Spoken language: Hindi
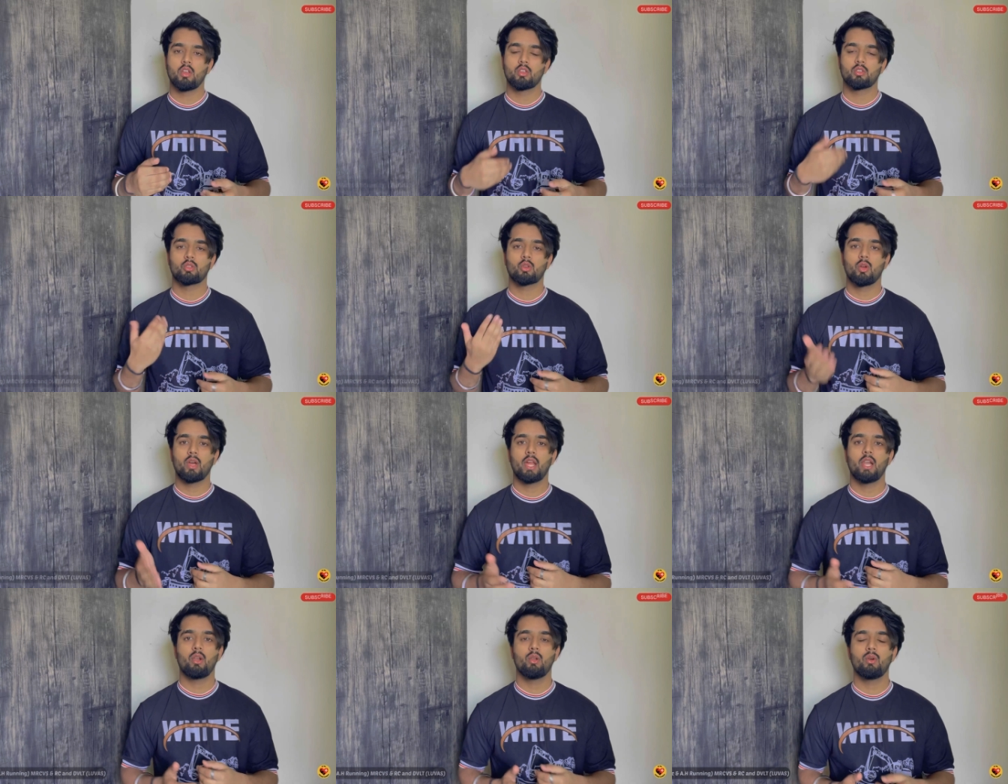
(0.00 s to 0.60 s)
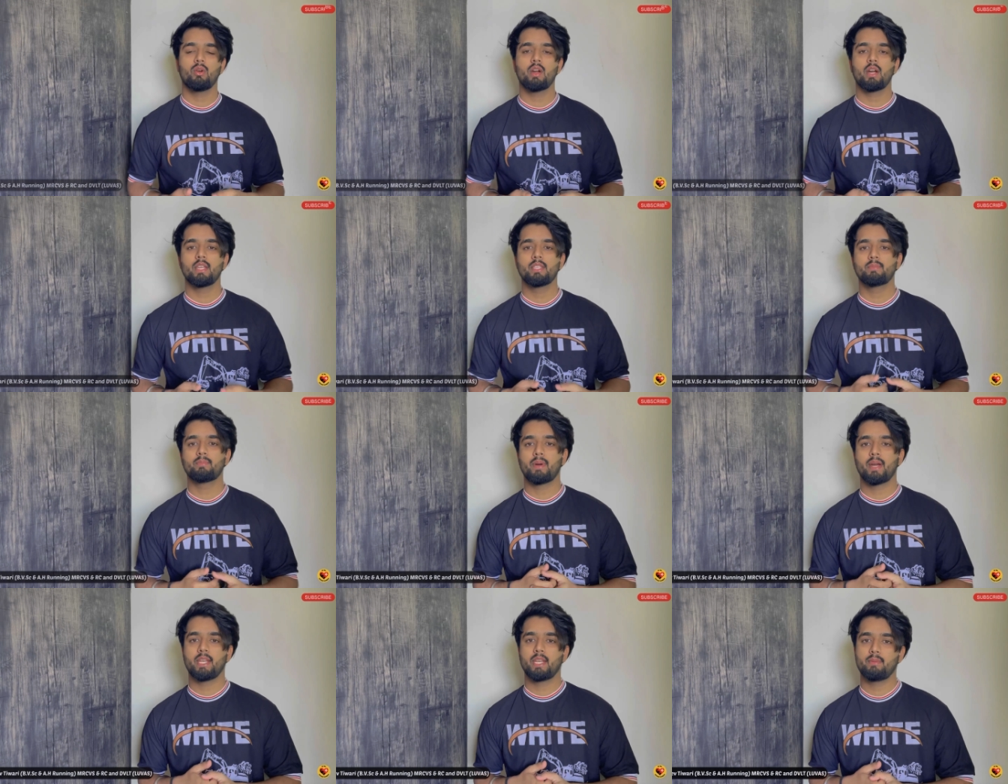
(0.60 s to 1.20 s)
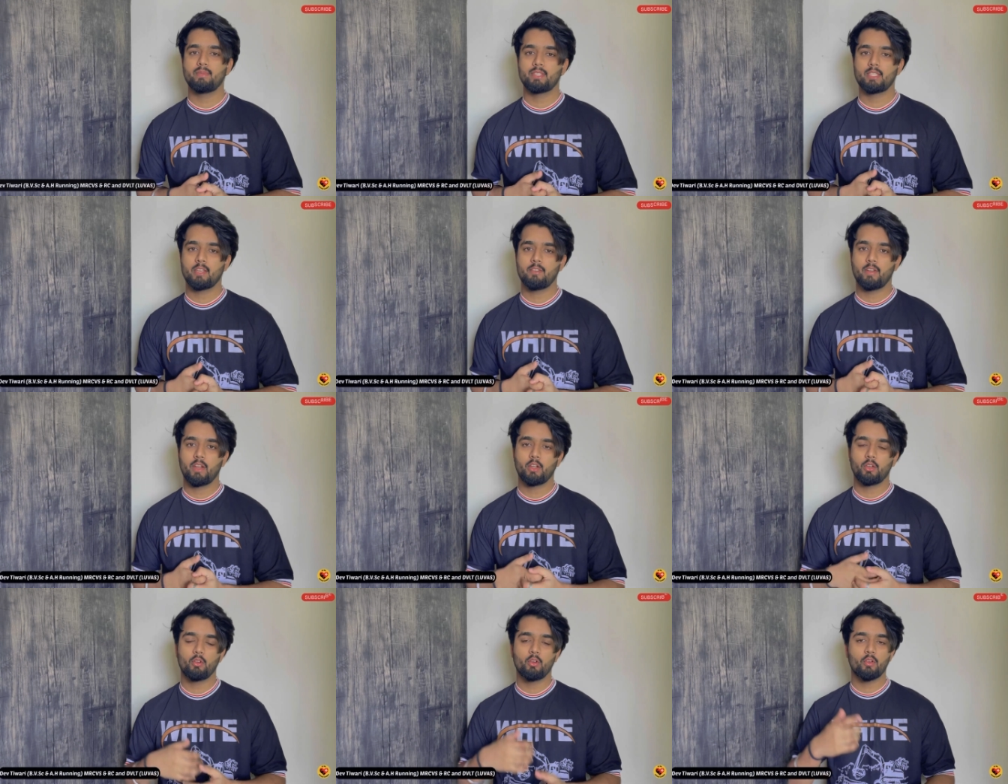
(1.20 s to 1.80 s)
So hello guys, my name is Dev
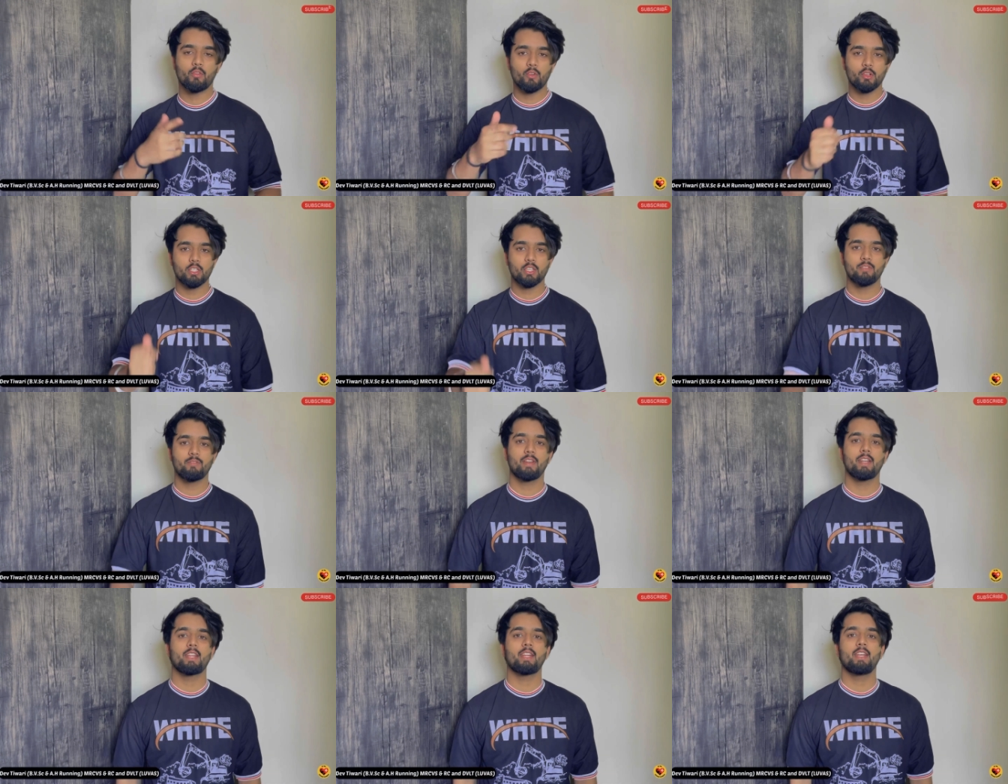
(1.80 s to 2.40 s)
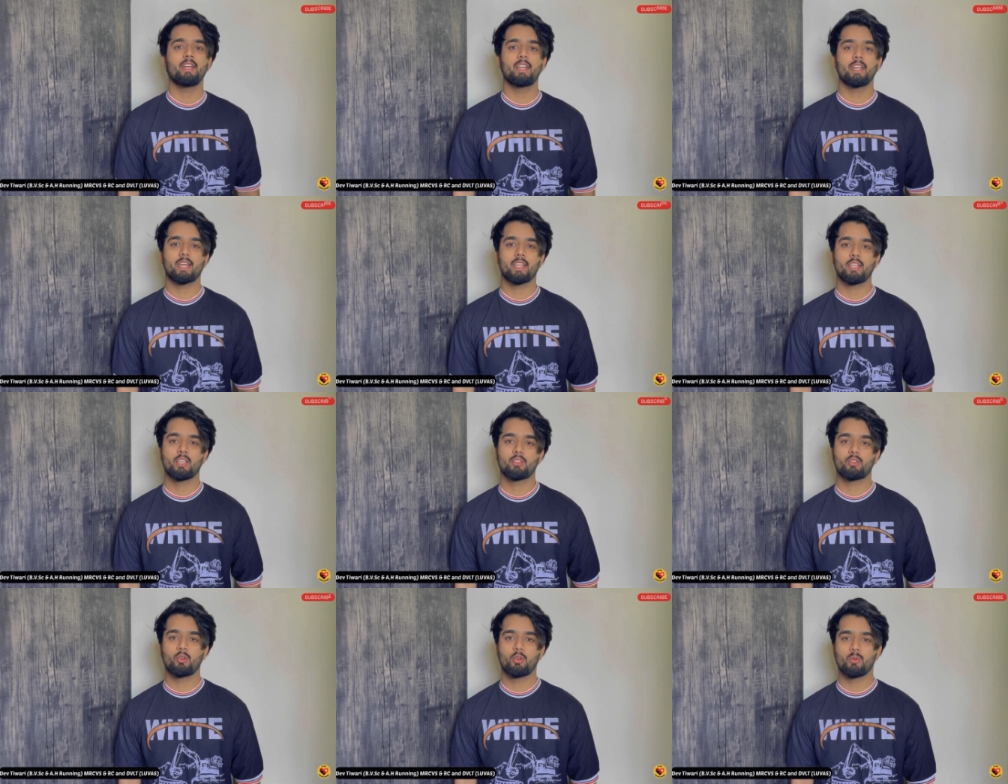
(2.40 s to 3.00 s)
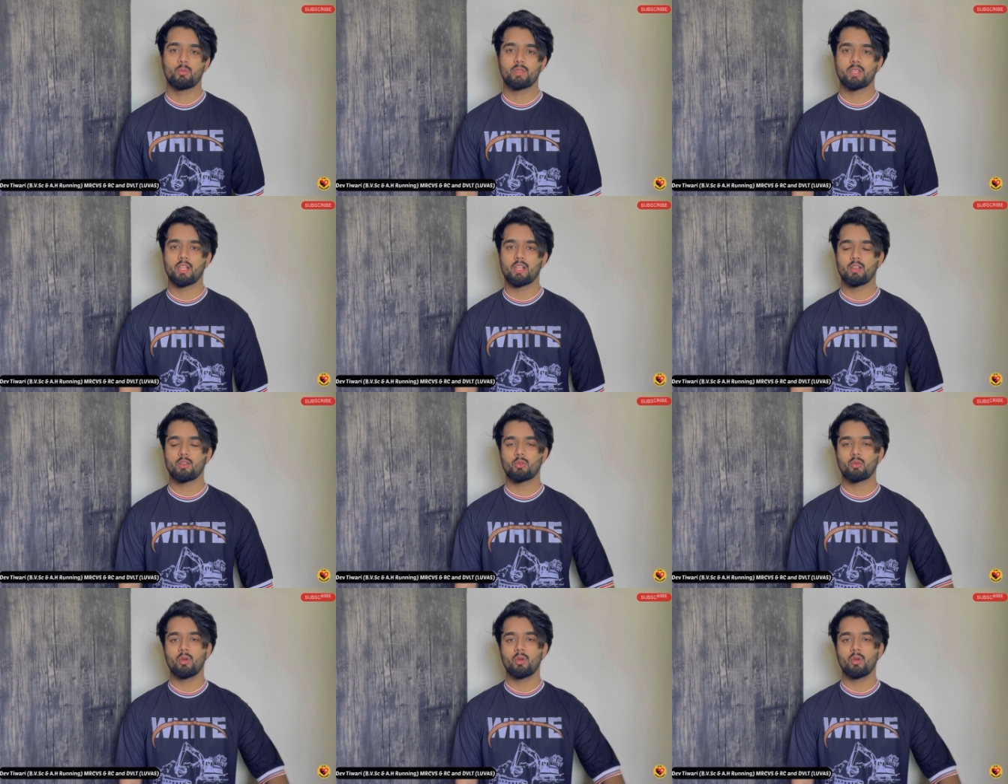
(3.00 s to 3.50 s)
and you are watching Veterinary Techniques YouTube channel.